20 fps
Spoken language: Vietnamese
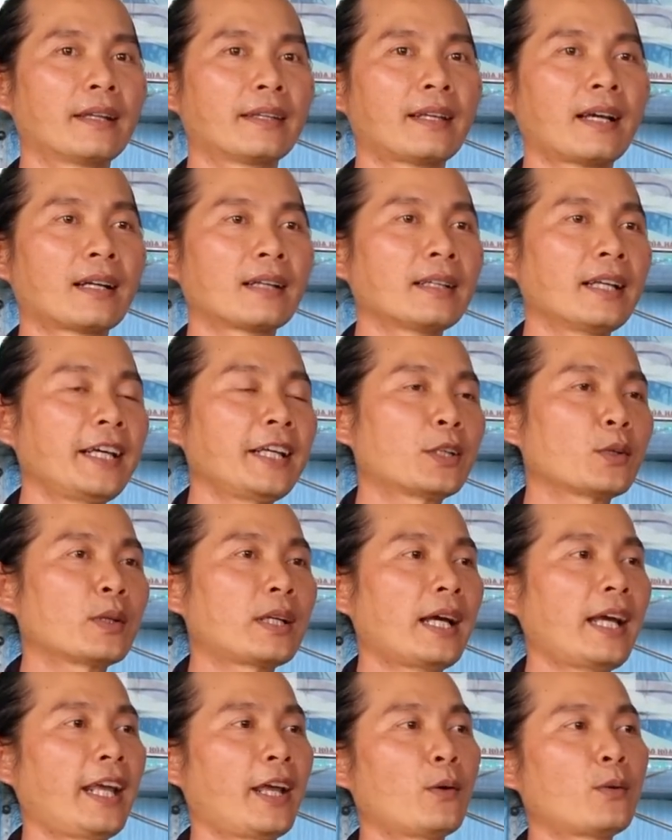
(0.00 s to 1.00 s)
chân lý tôi
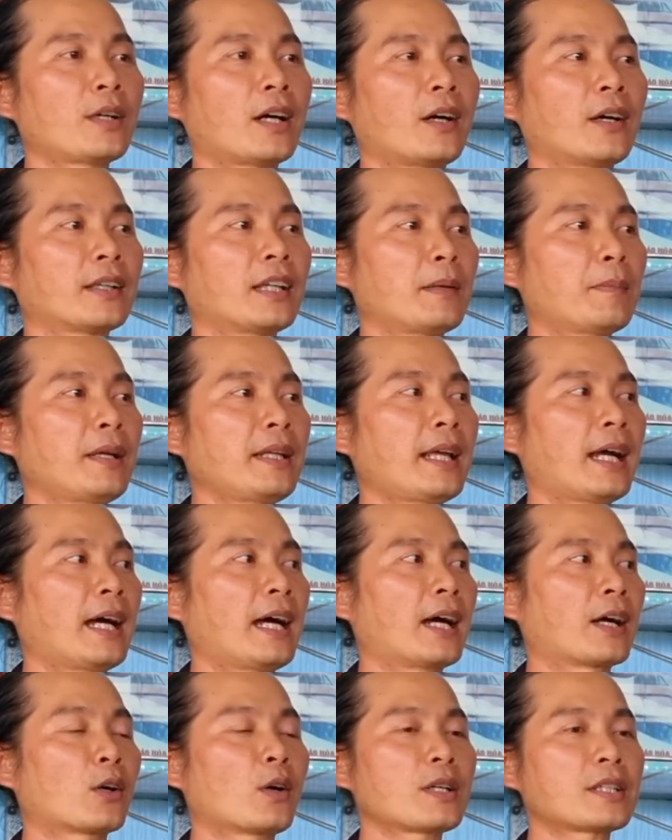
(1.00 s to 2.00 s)
đã hiểu rồi, thì bây
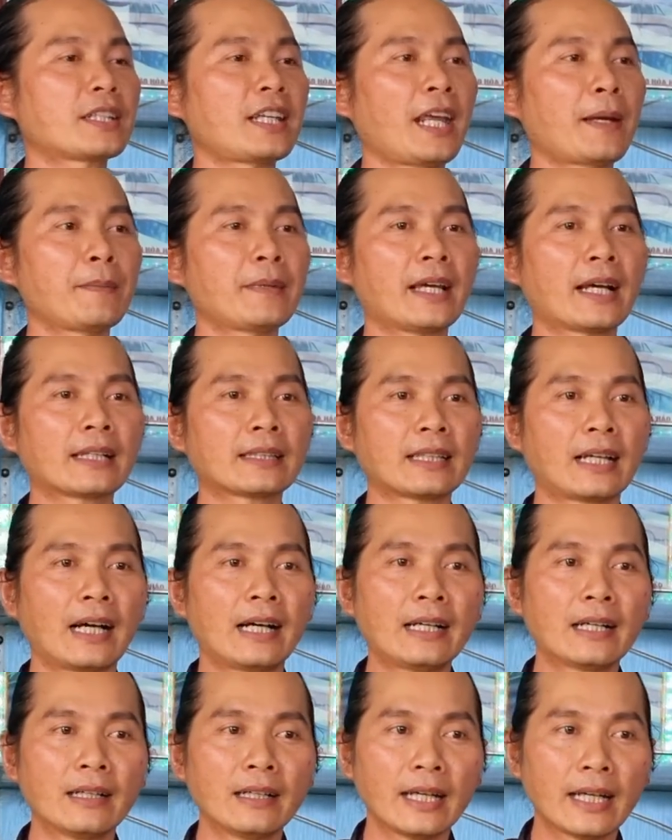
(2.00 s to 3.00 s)
giờ có xem văn
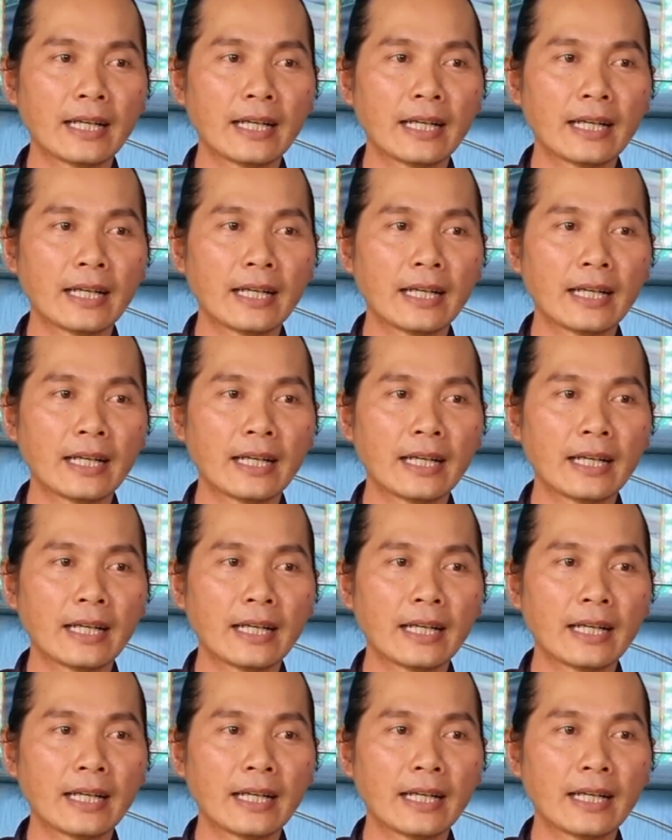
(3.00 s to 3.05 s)
tự nữa